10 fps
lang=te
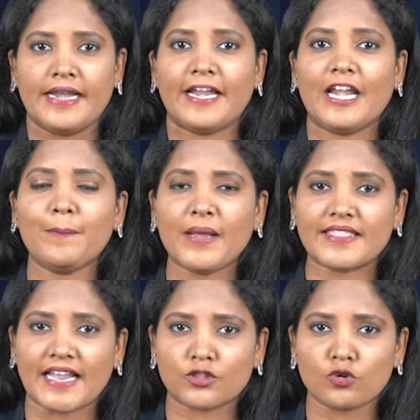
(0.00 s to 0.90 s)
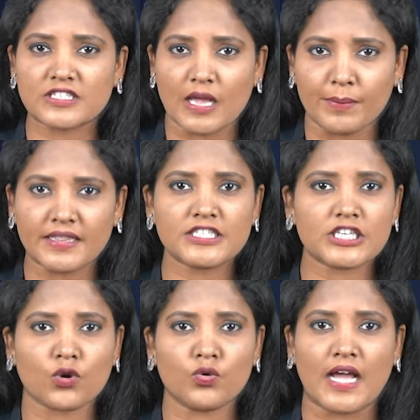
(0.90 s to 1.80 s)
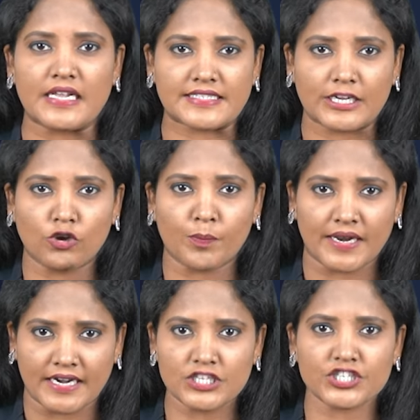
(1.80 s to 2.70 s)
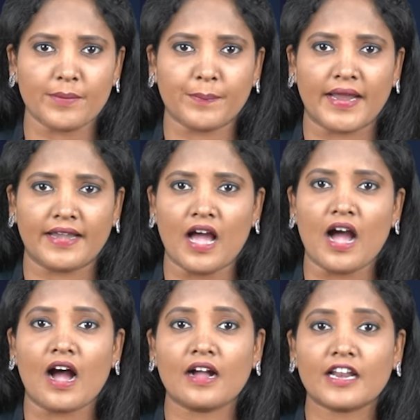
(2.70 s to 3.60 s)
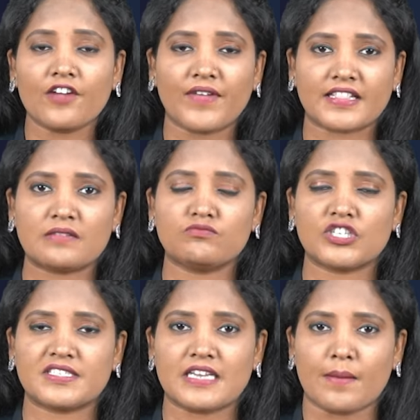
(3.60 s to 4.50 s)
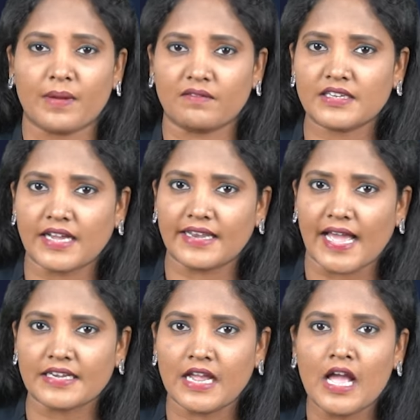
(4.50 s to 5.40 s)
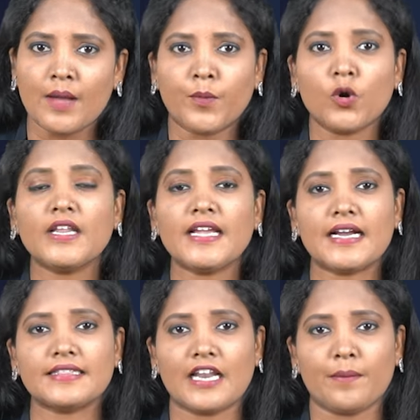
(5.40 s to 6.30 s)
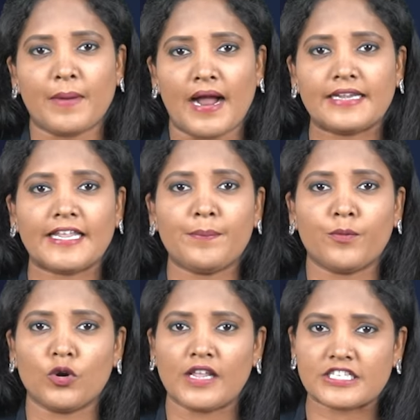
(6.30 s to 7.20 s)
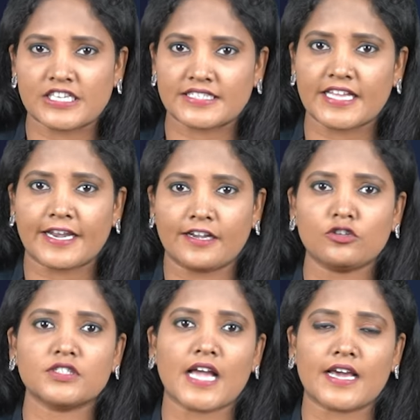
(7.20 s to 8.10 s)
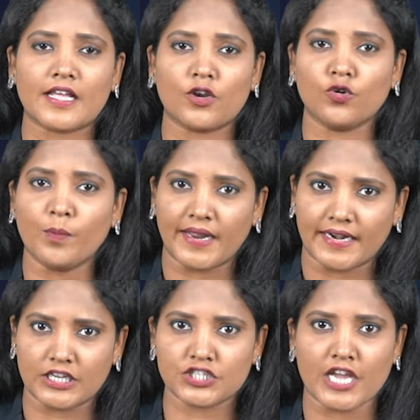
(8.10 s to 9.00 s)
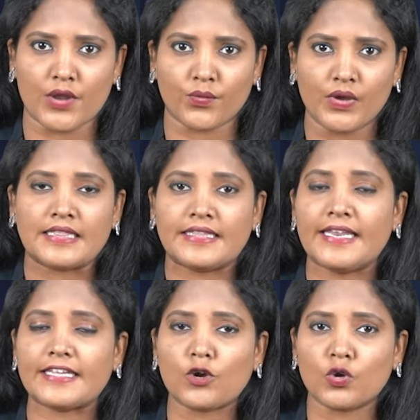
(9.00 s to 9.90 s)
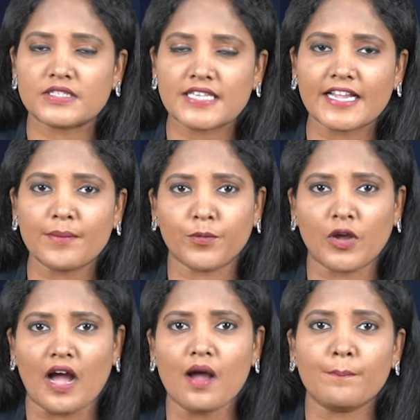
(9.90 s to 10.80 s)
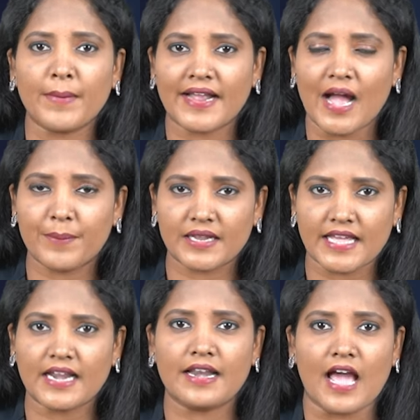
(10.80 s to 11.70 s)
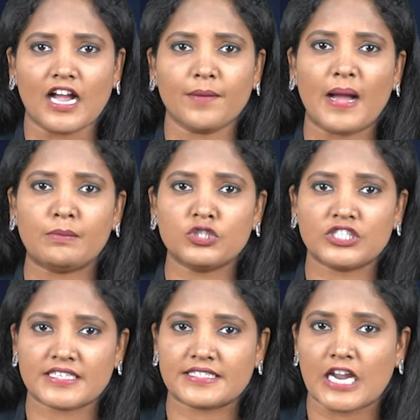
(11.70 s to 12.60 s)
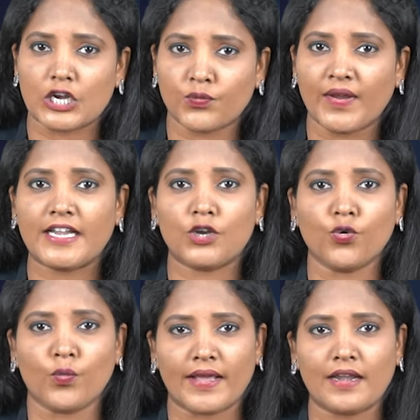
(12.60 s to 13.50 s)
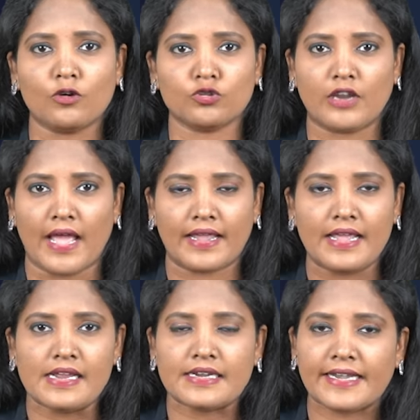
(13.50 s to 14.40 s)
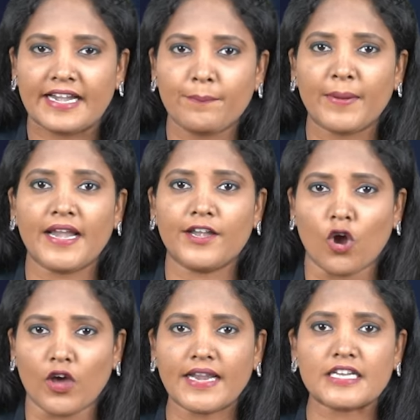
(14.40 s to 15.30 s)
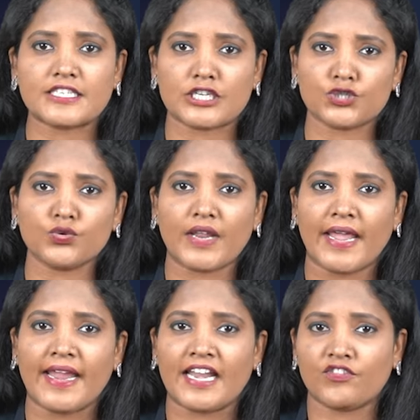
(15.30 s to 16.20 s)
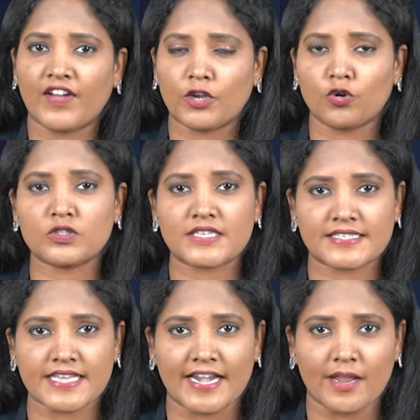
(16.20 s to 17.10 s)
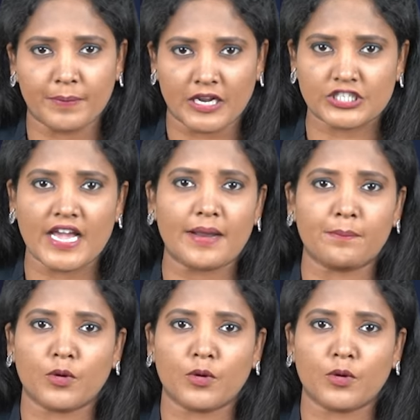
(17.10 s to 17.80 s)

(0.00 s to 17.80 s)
టీడీపీ తనతో సంప్రదించకుండా సీట్లు ప్రకటించడంపైన ఆగ్రహం వ్యక్తం చేసిన పవన్ కళ్యాణ్ పోటీగా తన పార్టీ పోటీ చేసే రెండు స్థానాలను ప్రకటించారు దీనికి కొనసాగింపుగా మెగా బ్రదర్ నాగబాబు చేసిన ట్వీట్లు వైరల్ అవుతున్నాయి టీడీపీని టార్గెట్ చేస్తూనే ఈ ట్వీట్లు చేశారనే ప్రచారం